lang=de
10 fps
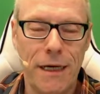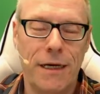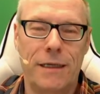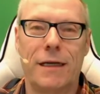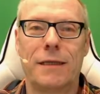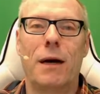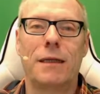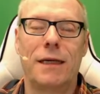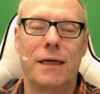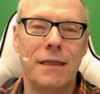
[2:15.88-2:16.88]
das macht ihr
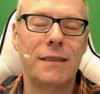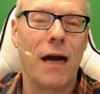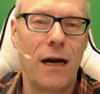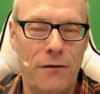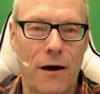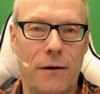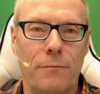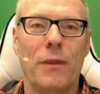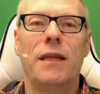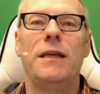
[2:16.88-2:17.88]
ganz einfach.
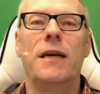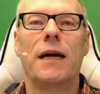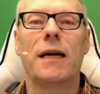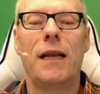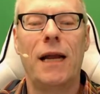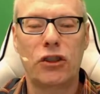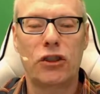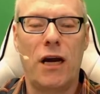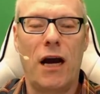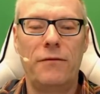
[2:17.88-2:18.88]
Ihr klatscht
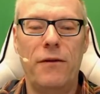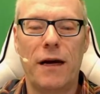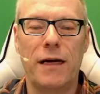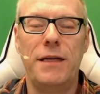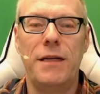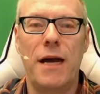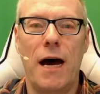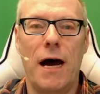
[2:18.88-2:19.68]
einfach in der